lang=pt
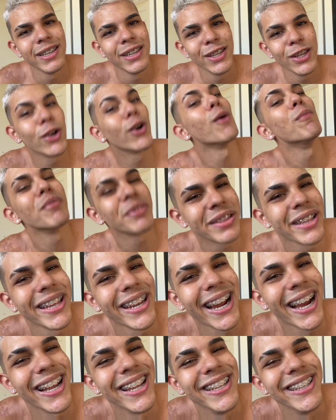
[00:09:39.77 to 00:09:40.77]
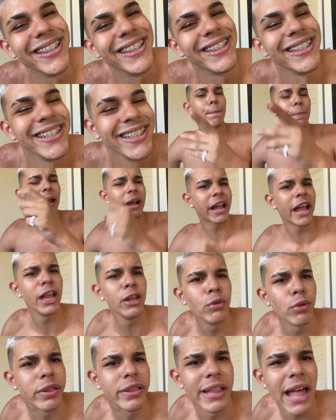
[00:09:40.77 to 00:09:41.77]
e como será esse. Pra quem
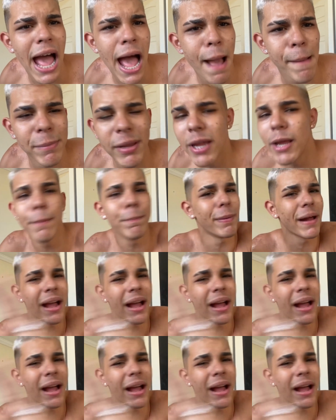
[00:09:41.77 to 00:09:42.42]
não sabe e pra